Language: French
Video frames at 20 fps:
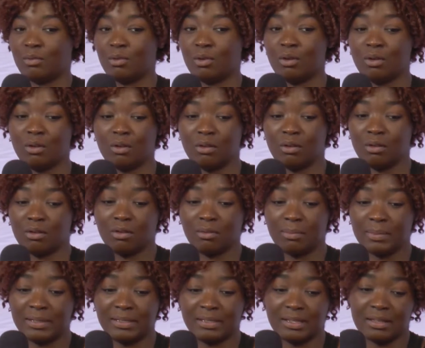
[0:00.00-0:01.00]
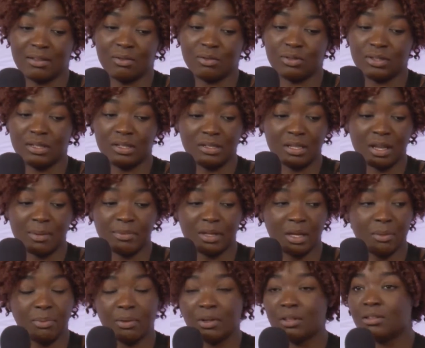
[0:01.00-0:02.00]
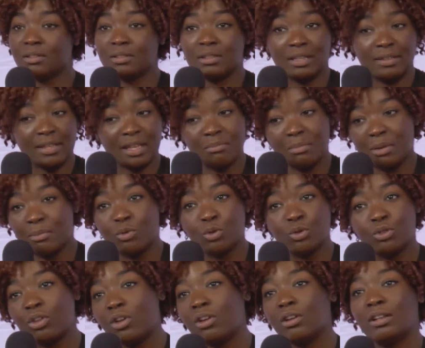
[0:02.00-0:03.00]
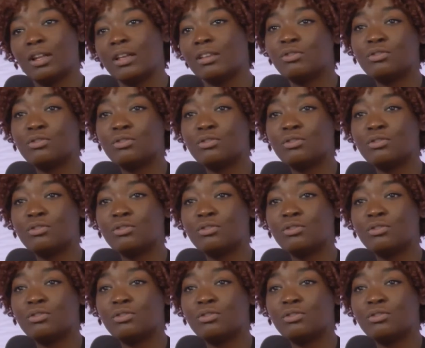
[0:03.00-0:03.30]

euh, mais c'est aussi ça, peut-être prendre cette même hauteur là